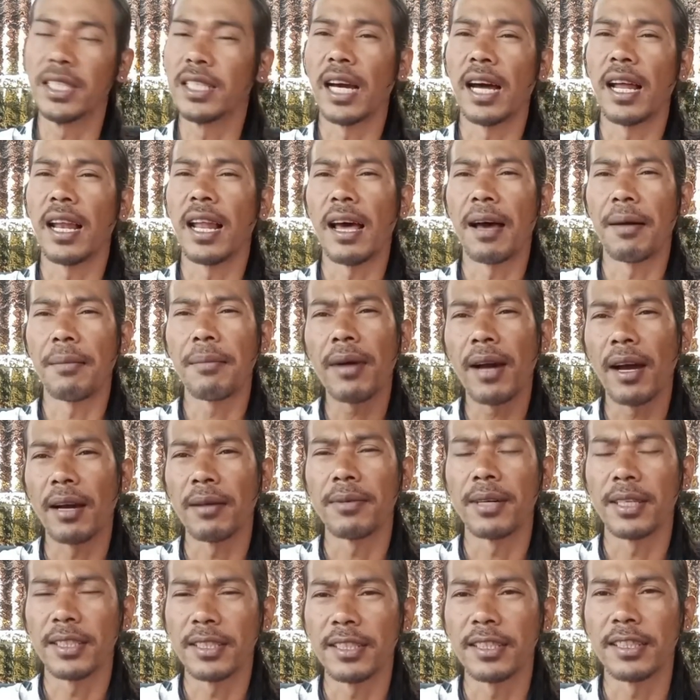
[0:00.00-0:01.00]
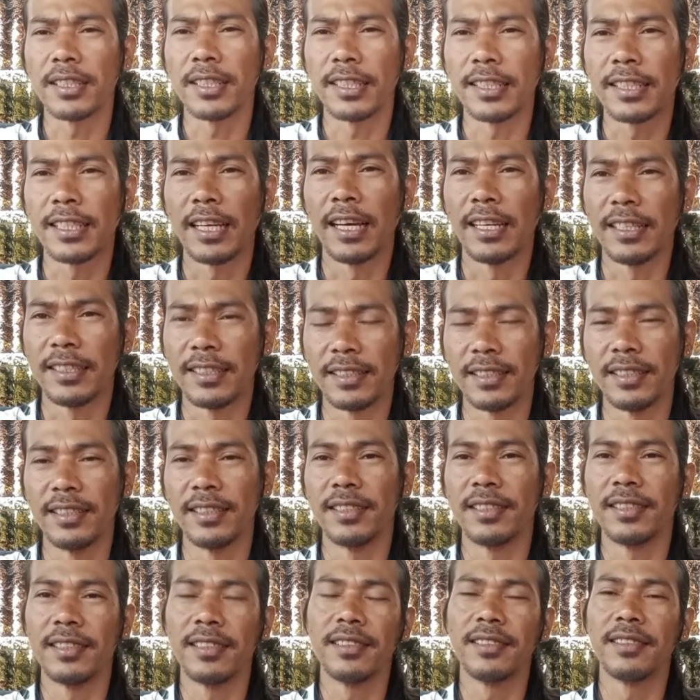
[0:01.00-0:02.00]
tidak lama pasti
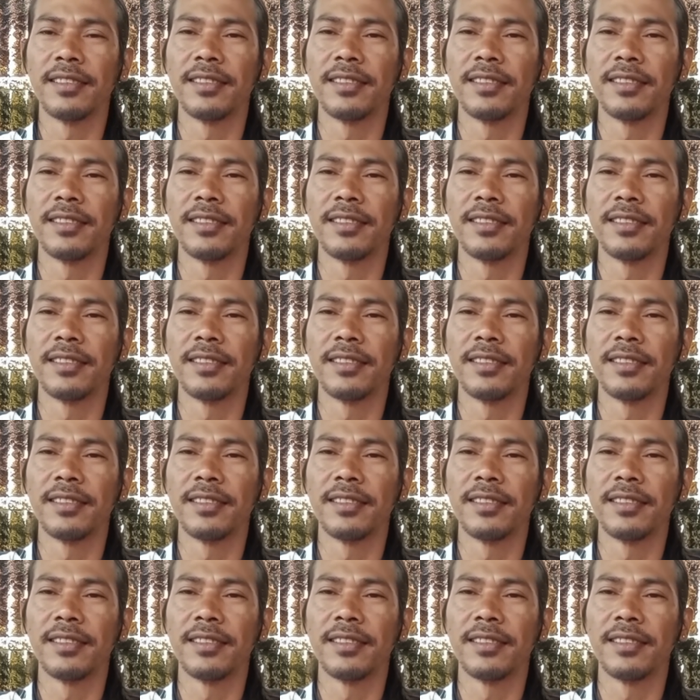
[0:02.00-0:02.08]
terjadi